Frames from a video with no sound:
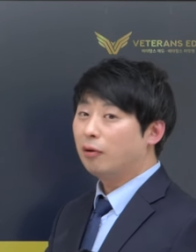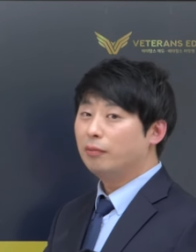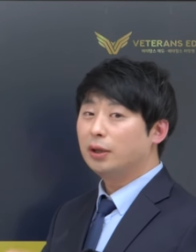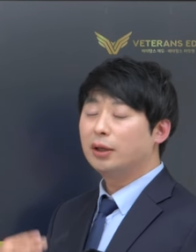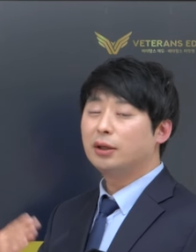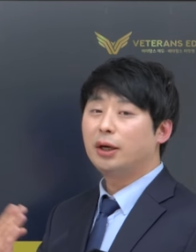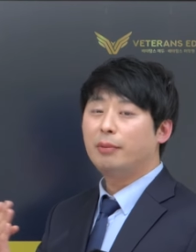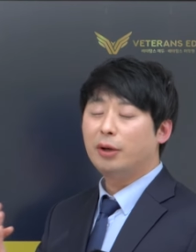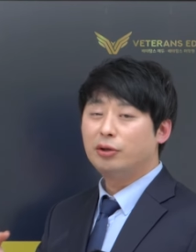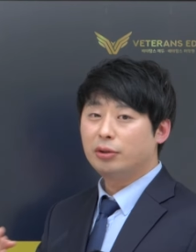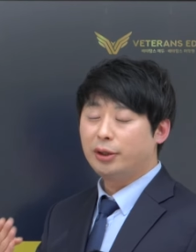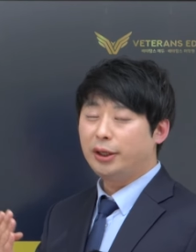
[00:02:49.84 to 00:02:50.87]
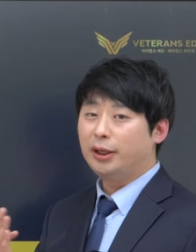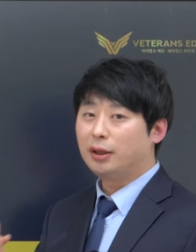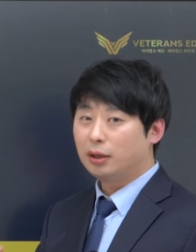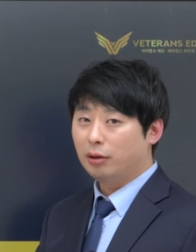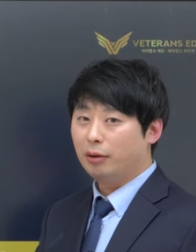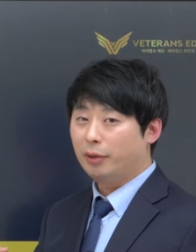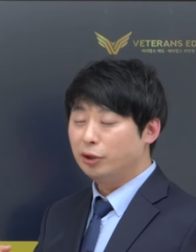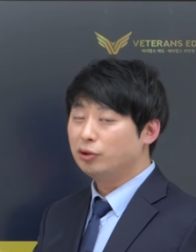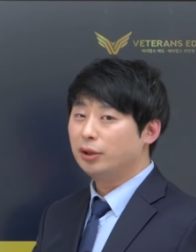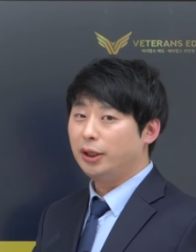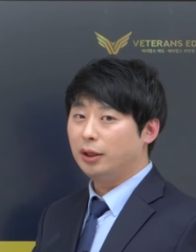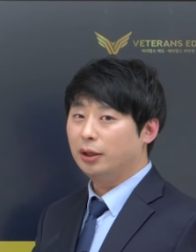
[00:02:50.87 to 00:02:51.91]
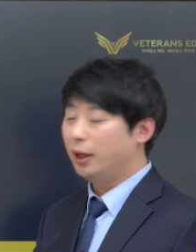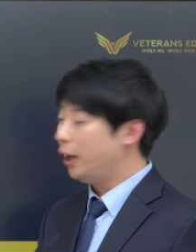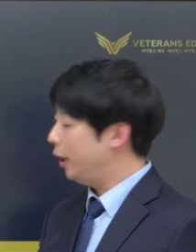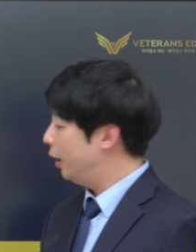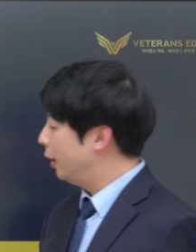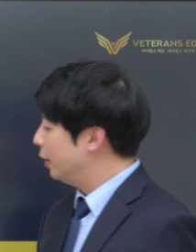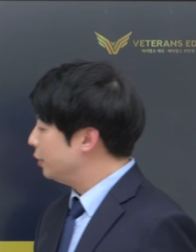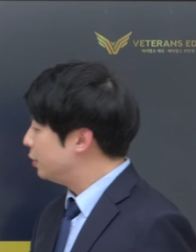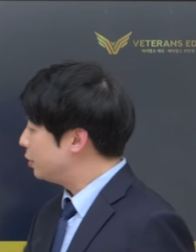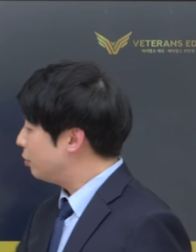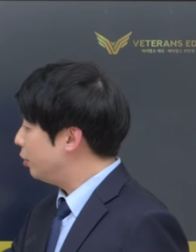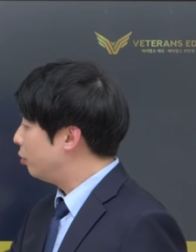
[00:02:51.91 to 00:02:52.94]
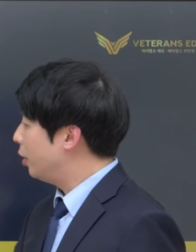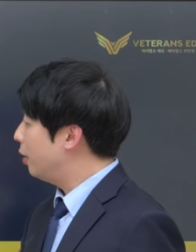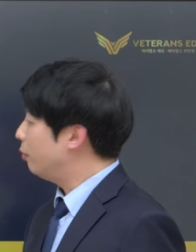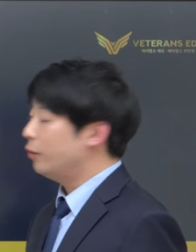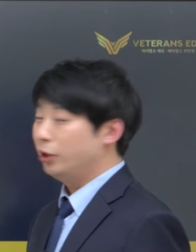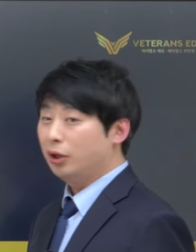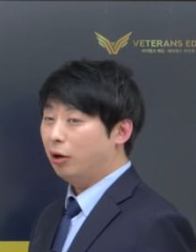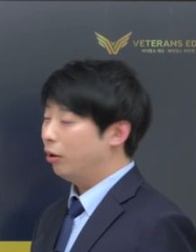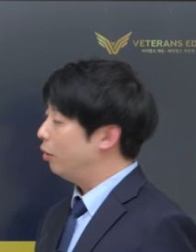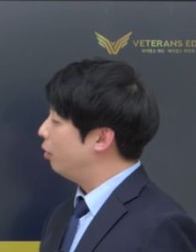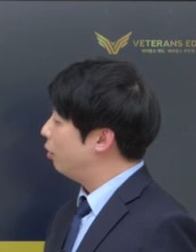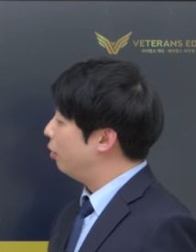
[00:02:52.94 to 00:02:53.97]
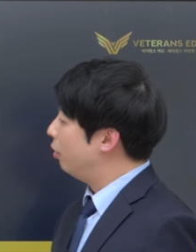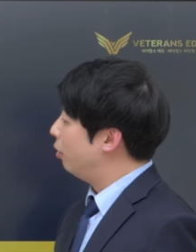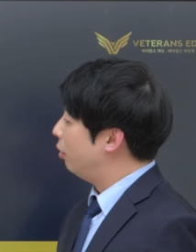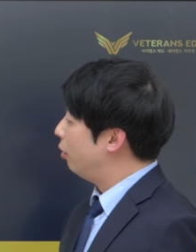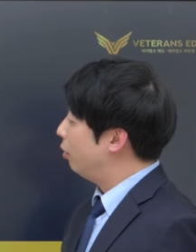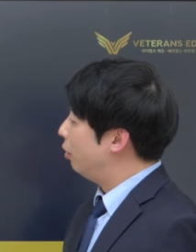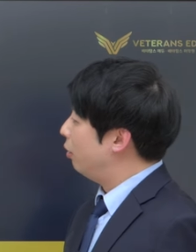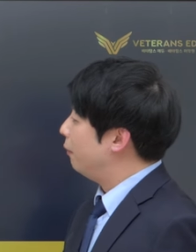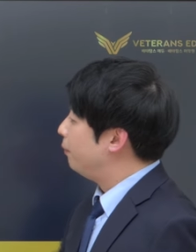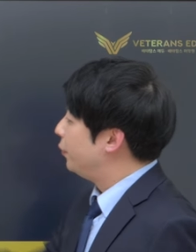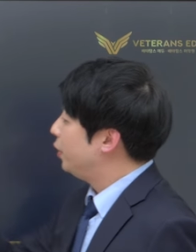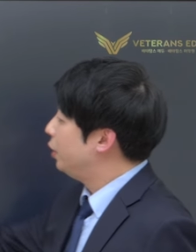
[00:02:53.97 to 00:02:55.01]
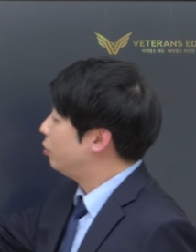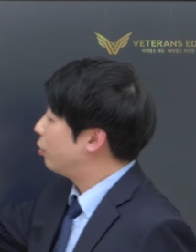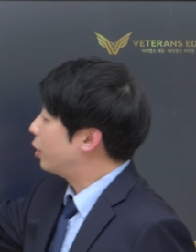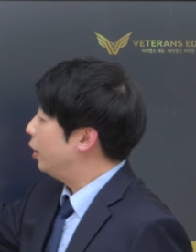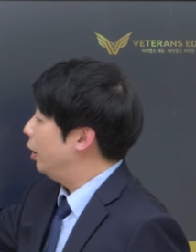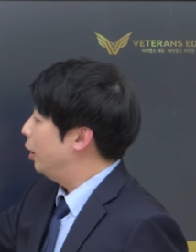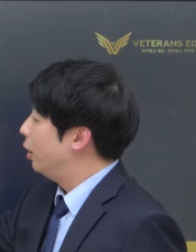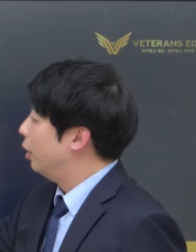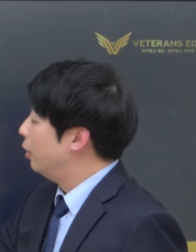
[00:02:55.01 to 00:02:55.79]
검사들의 매뉴얼이 있어요. 메뉴들이 있는데 실제로 이걸 해보면요. 이렇게